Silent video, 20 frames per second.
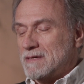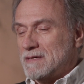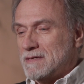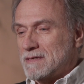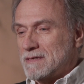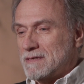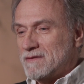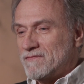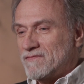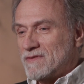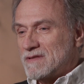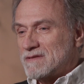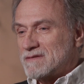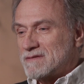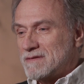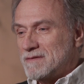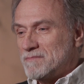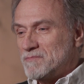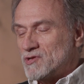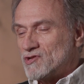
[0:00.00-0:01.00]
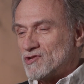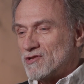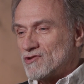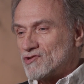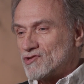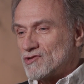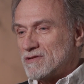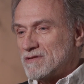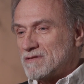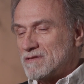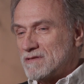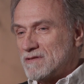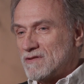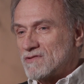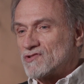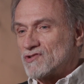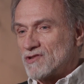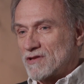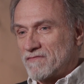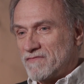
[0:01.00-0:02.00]
y, więc myślę, że on
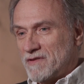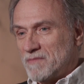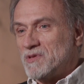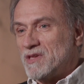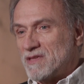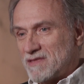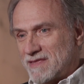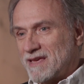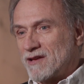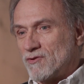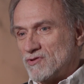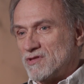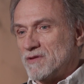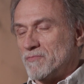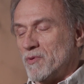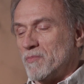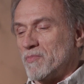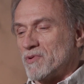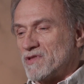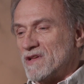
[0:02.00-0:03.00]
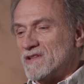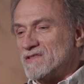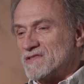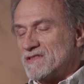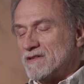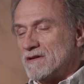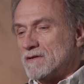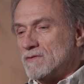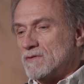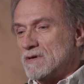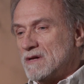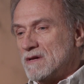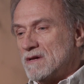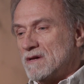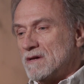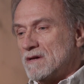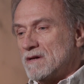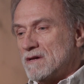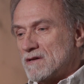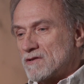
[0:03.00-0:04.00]
dostrzegł we mnie tego typu potencjał,
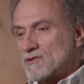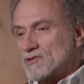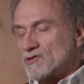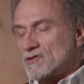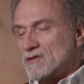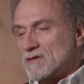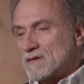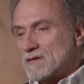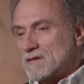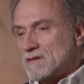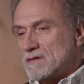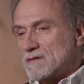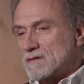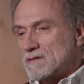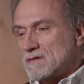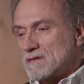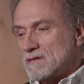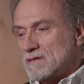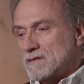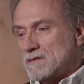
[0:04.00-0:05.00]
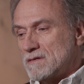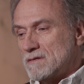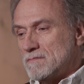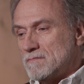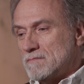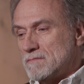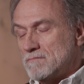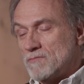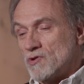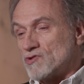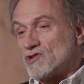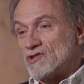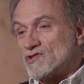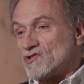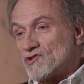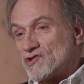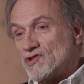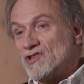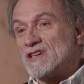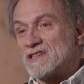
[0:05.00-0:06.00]
że, że może
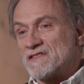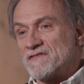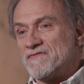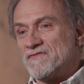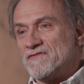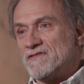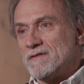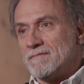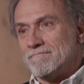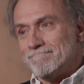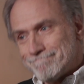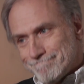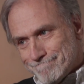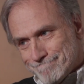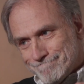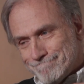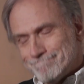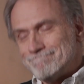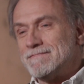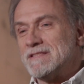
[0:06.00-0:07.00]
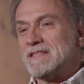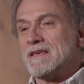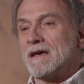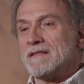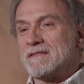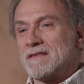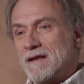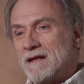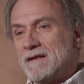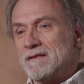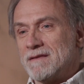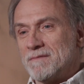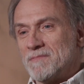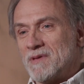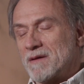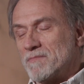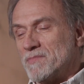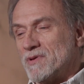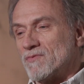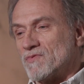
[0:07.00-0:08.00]
coś jest w tym teatralnym
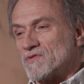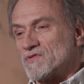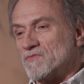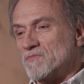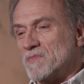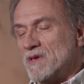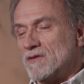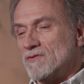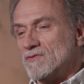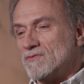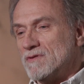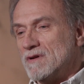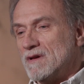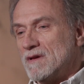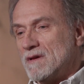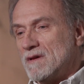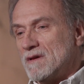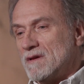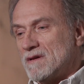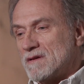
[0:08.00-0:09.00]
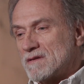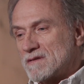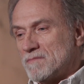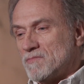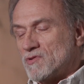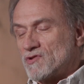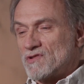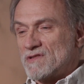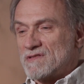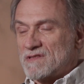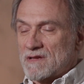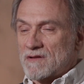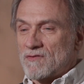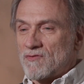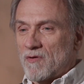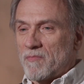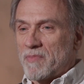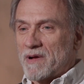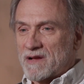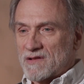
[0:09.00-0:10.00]
jakby rozumieniu, że może z tego
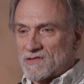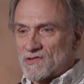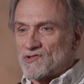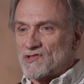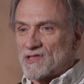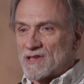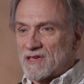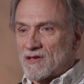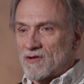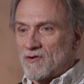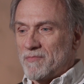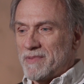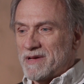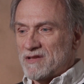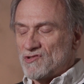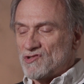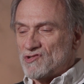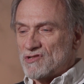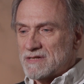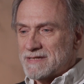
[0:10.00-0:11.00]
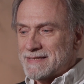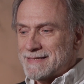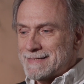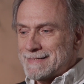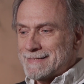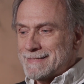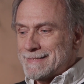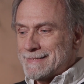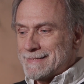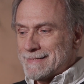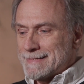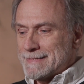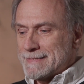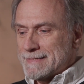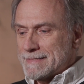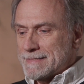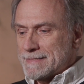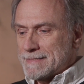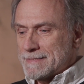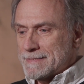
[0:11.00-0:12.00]
chłopaka coś takiego będzie.
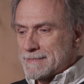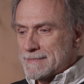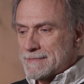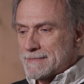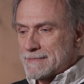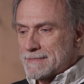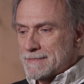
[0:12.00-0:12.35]
Y,